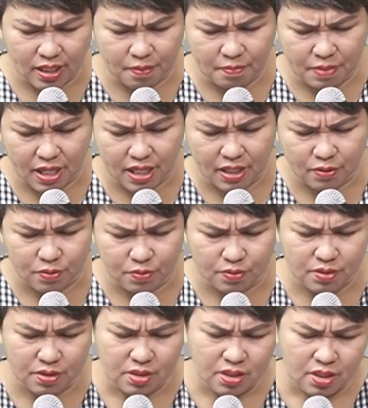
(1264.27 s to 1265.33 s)
yang baru.
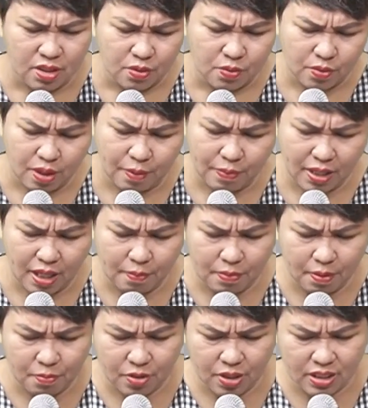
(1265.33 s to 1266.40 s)
Urapi
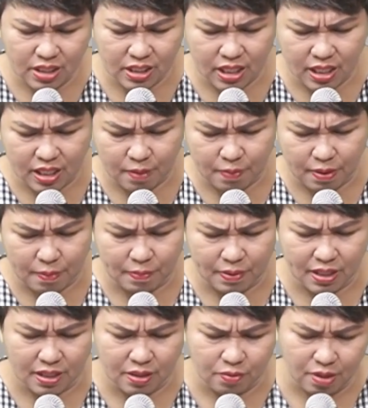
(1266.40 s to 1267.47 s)
hambamu yang tidak ada
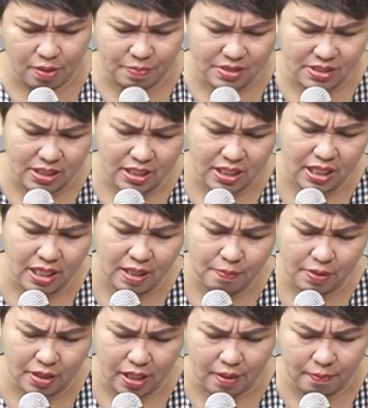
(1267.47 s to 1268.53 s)
apa-apanya, urapi setiap
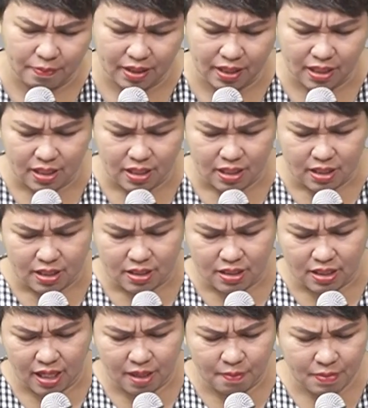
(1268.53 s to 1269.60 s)
kami.
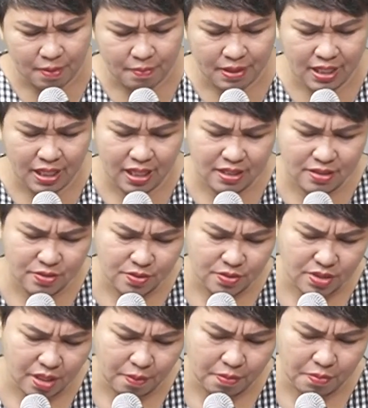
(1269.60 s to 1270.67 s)
Dalam nama
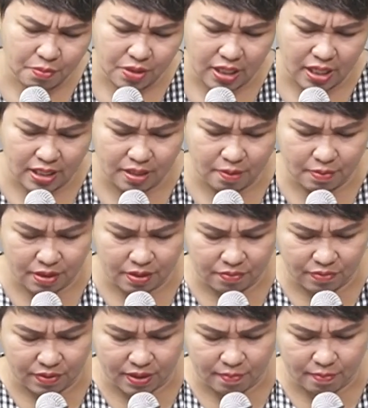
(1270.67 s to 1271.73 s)
Yesus kami buka hati bagi
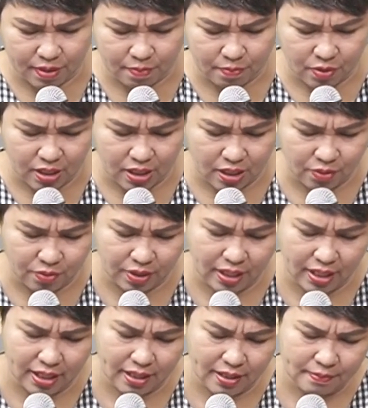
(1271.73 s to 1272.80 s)
firmanmu,
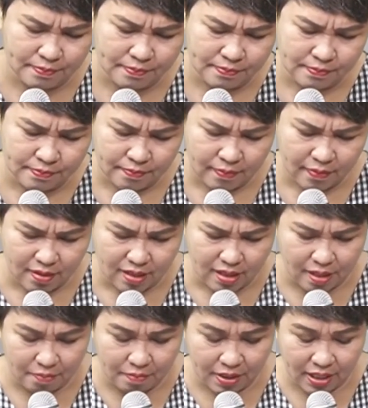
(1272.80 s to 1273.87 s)
haleluya.
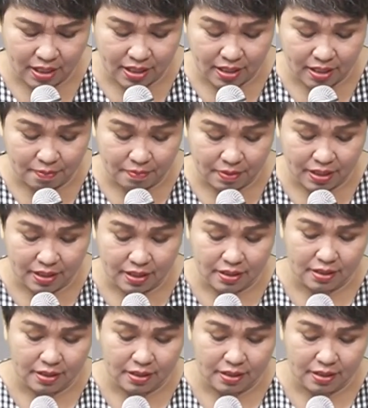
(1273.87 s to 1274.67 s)
Amin, amin.